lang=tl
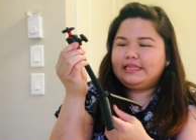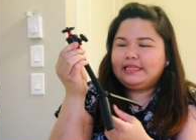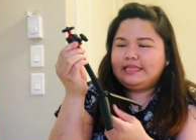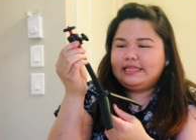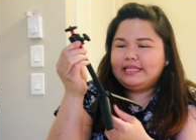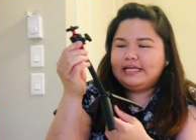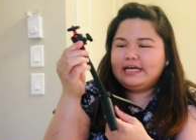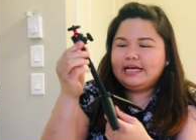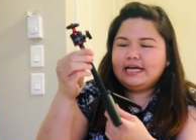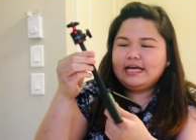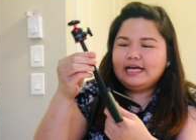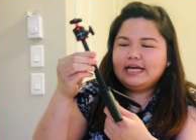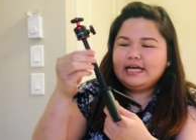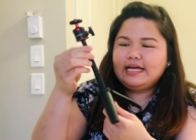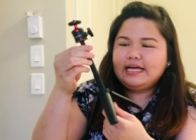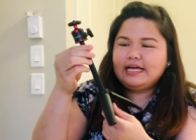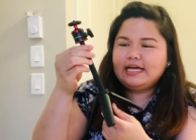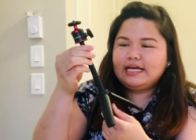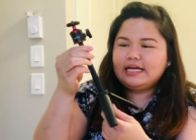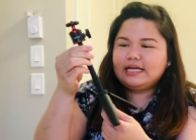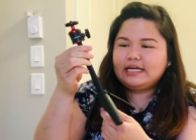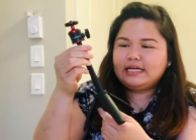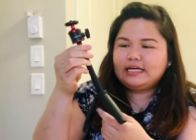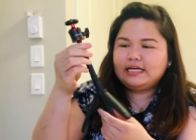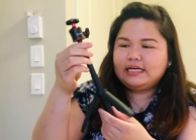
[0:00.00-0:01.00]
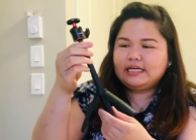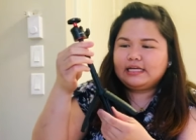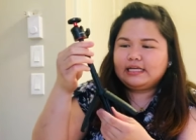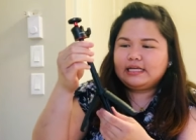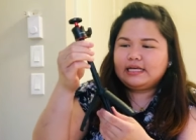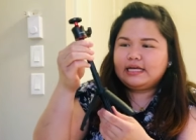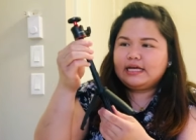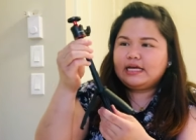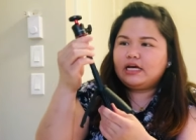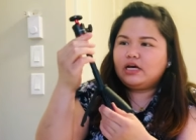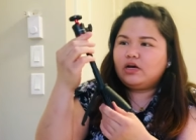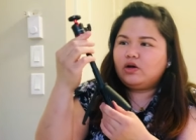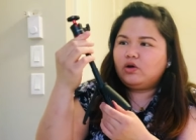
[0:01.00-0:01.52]
Na,
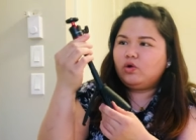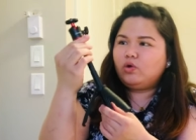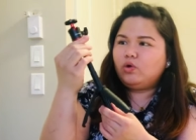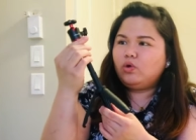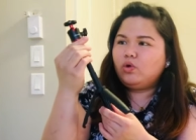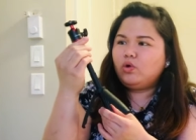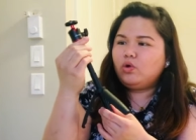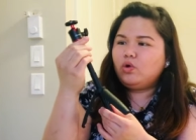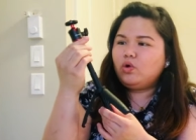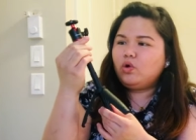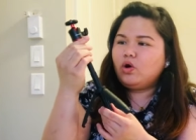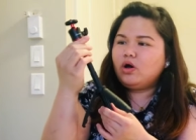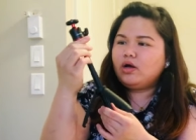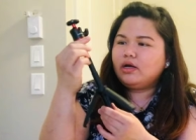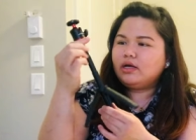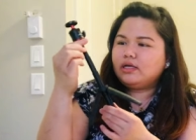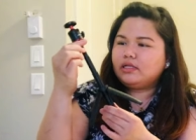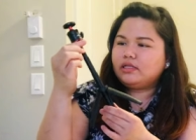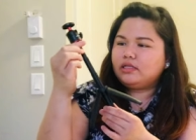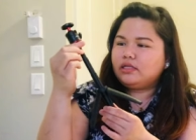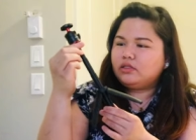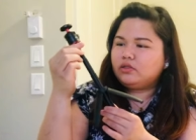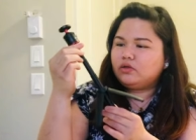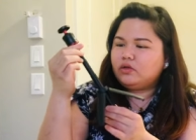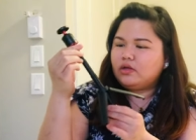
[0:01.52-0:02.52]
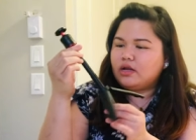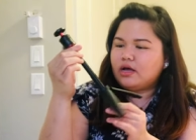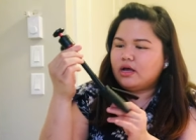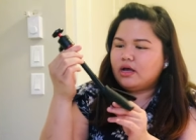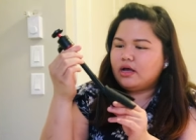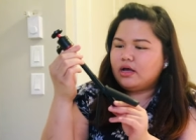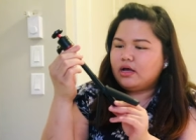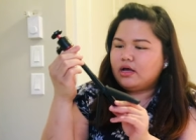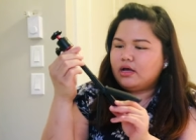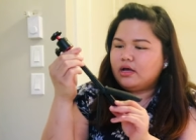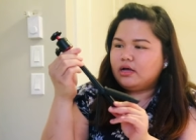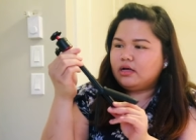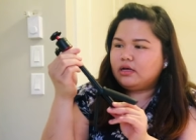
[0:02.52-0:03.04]
oh, hanggang dito
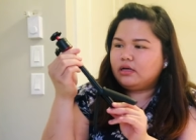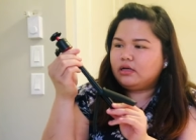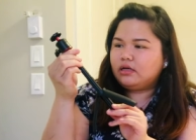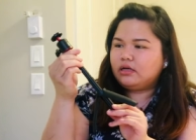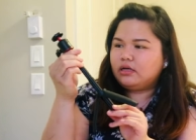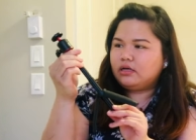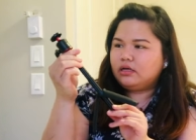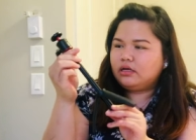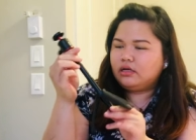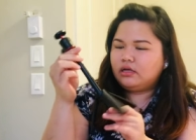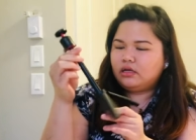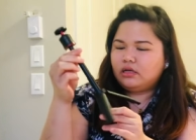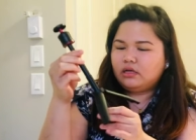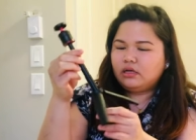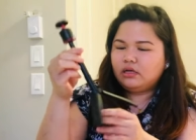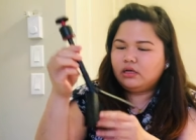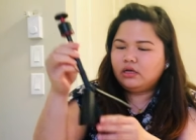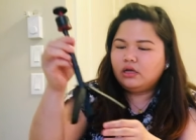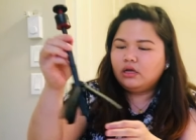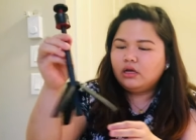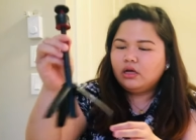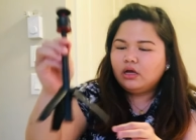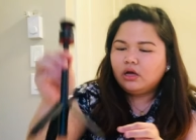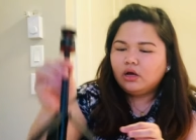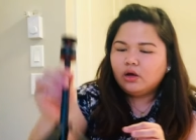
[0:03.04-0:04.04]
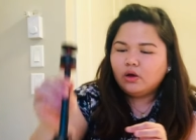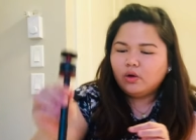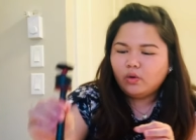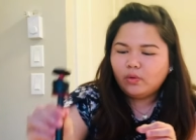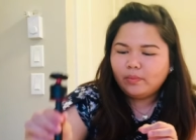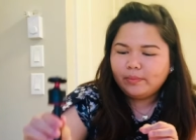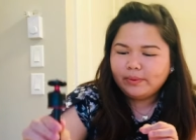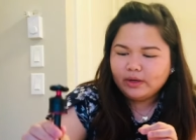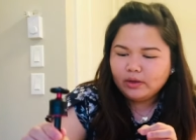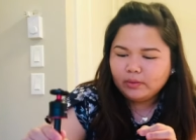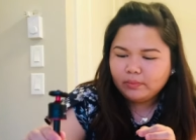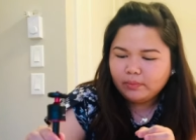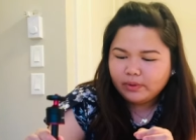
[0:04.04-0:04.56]
lang. Oh,
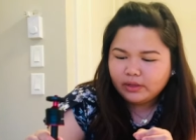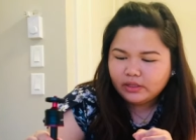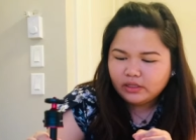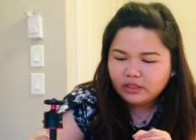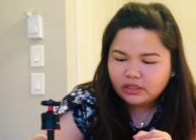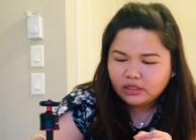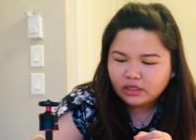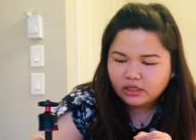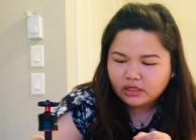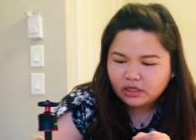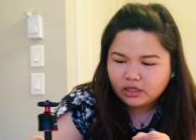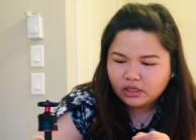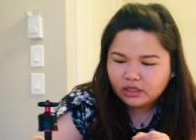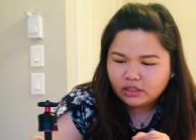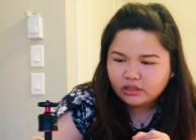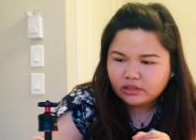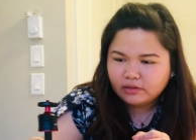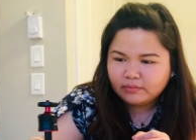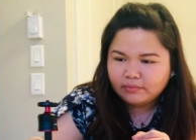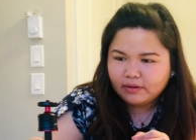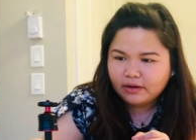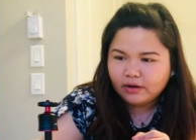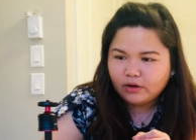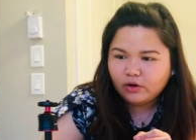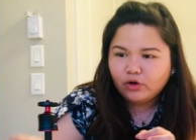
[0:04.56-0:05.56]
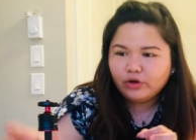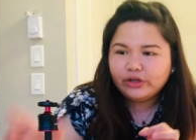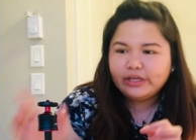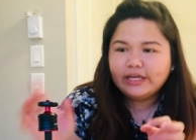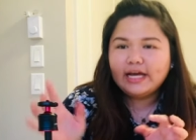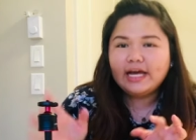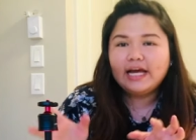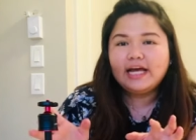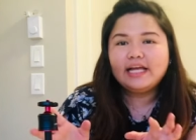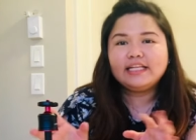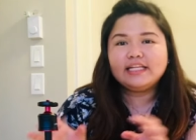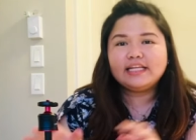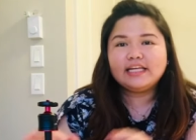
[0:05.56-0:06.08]
pero pwede na rin, di ba? Oh,
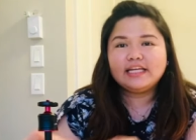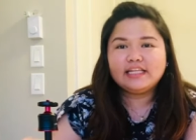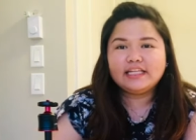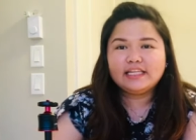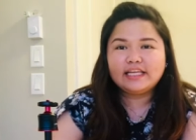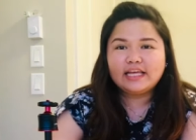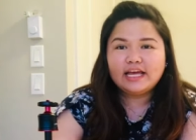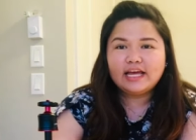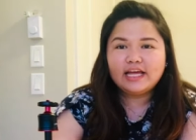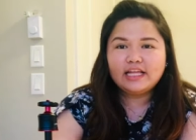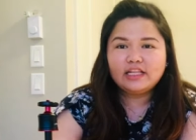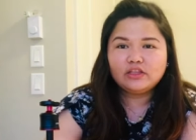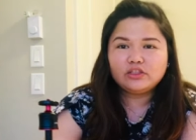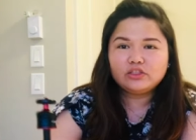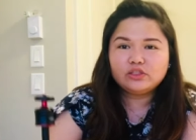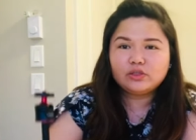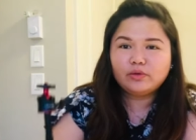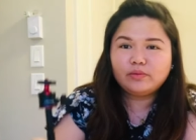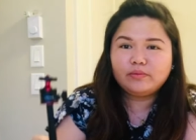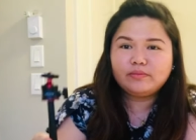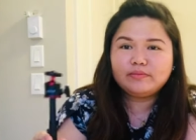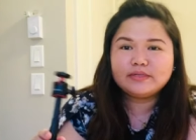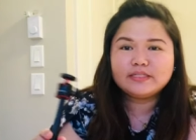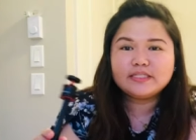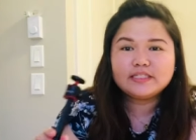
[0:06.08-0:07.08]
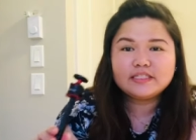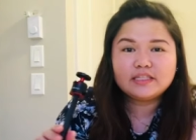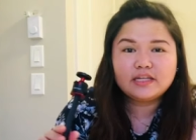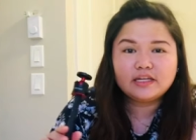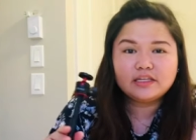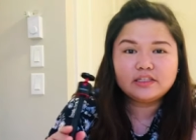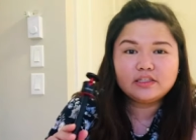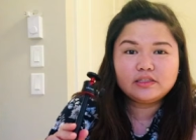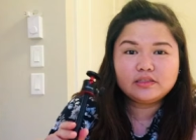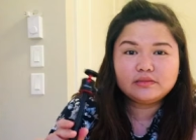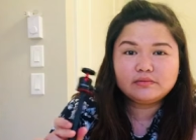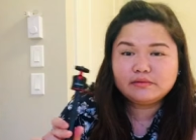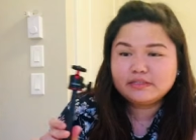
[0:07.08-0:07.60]
yan, ganyan. So,
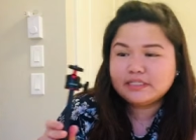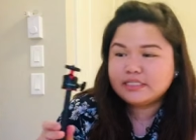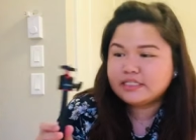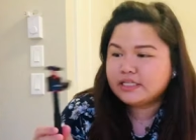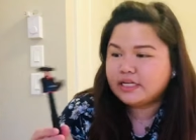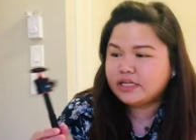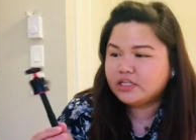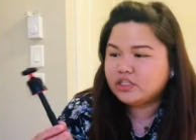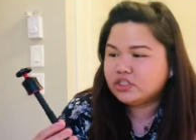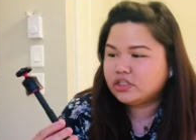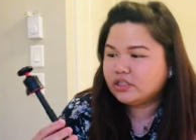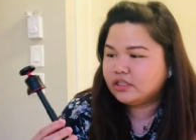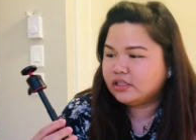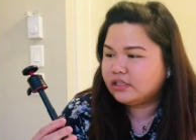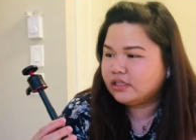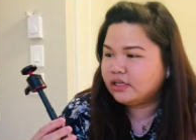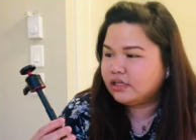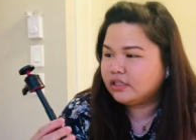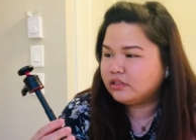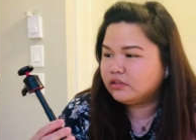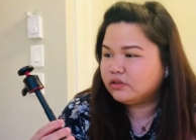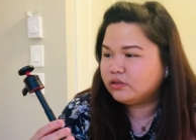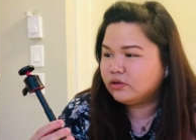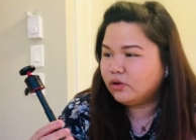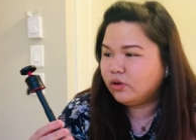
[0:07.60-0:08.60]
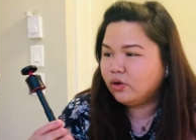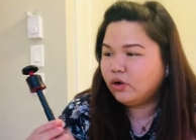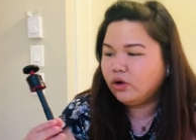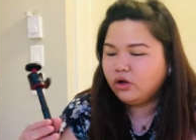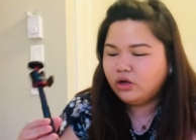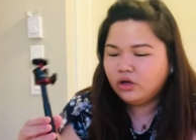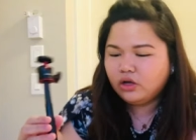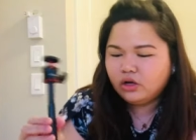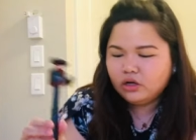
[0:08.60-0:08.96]
mag-stand siya na ganito.